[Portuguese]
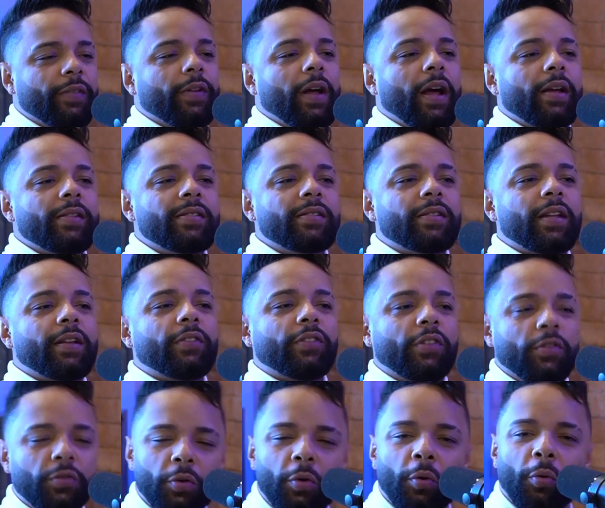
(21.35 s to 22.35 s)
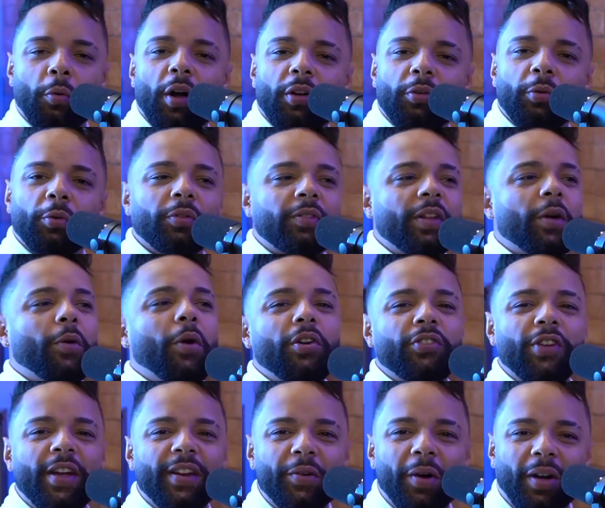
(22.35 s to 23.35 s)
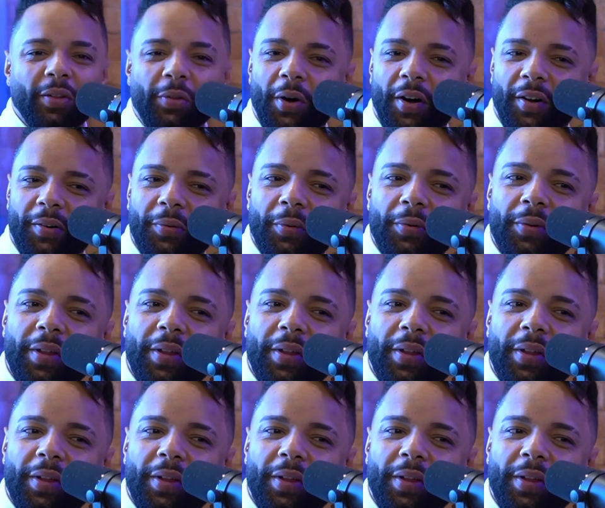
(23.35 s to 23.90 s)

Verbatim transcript: as entrevistas que eu gosto. Quando tem o Rogerinho, eu adoro. Quando tem